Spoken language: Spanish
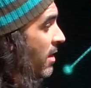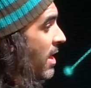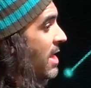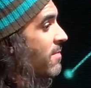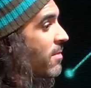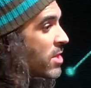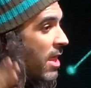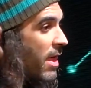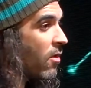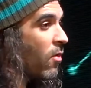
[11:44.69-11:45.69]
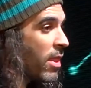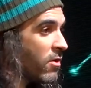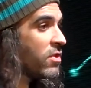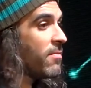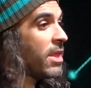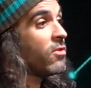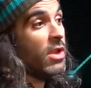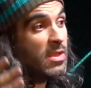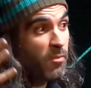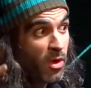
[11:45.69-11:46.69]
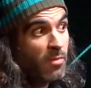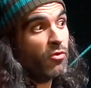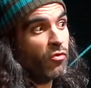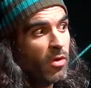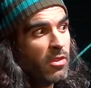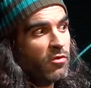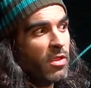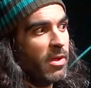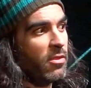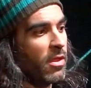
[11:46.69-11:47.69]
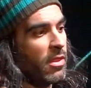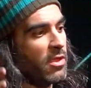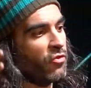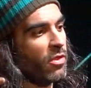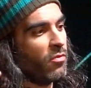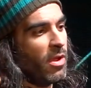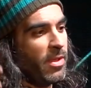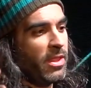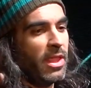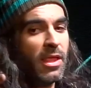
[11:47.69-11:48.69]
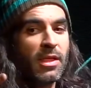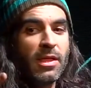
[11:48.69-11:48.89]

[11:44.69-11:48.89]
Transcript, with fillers: les vamos a dar cuadros de mando, les ponemos cuadros de mando, de hecho actualmente,